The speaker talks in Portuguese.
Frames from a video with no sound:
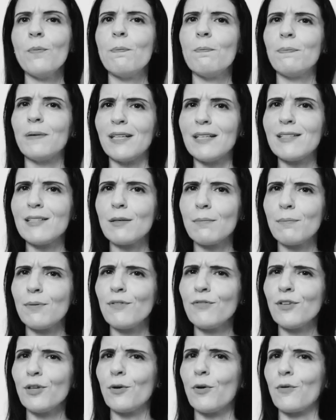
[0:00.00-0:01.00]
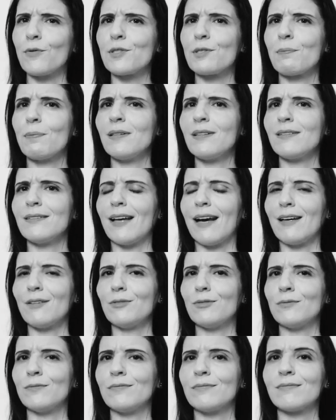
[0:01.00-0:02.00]
O príncipe ficou
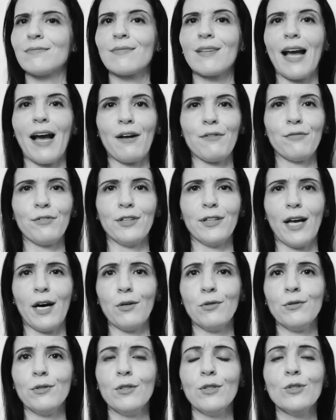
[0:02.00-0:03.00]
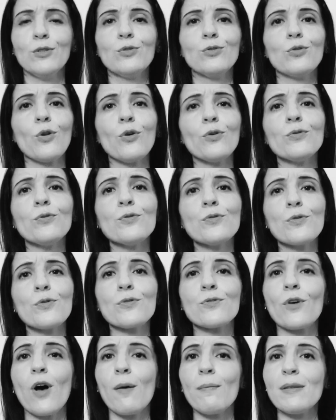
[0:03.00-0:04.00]
espantado, afinal, todos
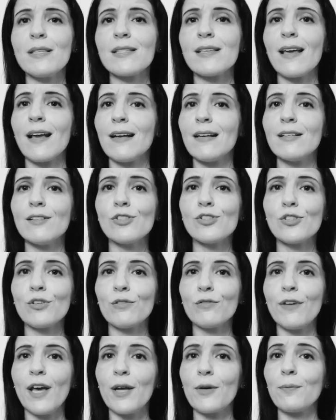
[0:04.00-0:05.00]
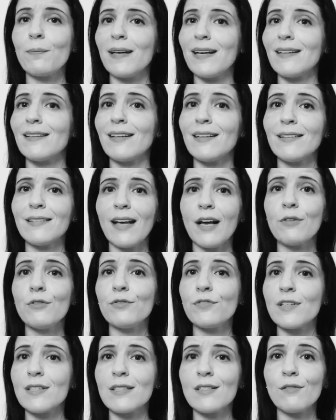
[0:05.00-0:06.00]
os homens que ali estiveram para
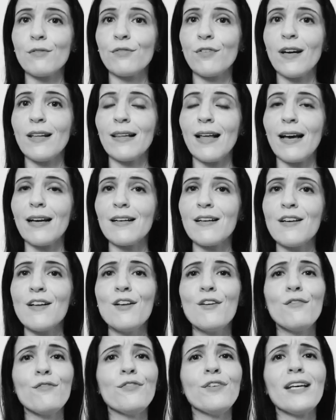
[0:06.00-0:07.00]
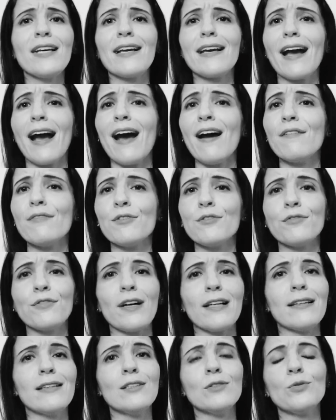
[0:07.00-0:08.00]
tentá-lo fazer falar ficavam
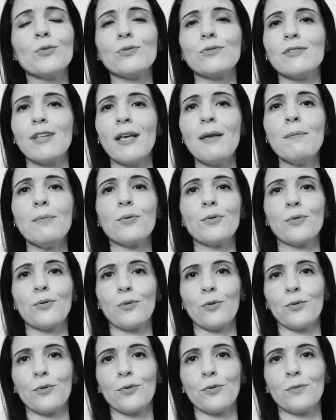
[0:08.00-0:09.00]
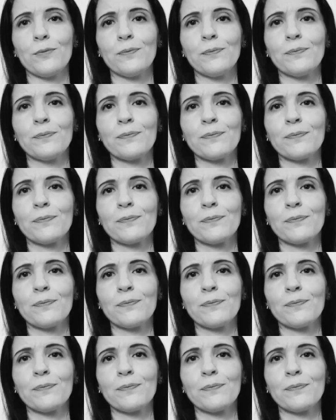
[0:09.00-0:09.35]
falando o tempo todo.